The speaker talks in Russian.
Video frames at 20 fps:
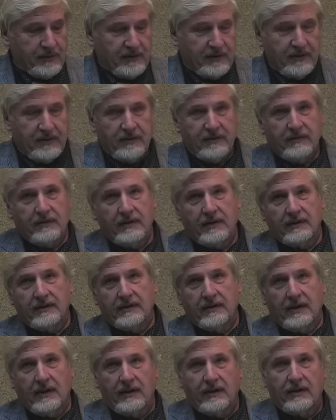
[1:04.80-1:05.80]
позитивное
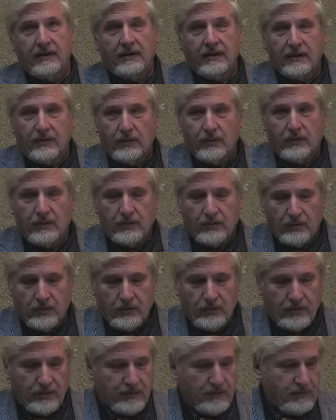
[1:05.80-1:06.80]
знание, которое
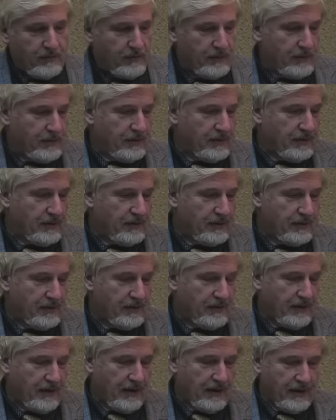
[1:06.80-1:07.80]
существует,
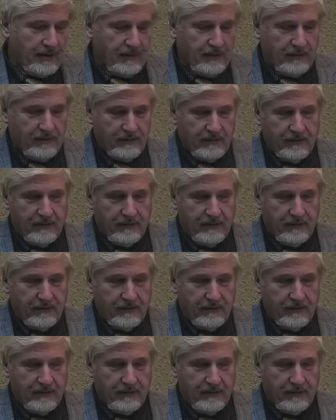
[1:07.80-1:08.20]
на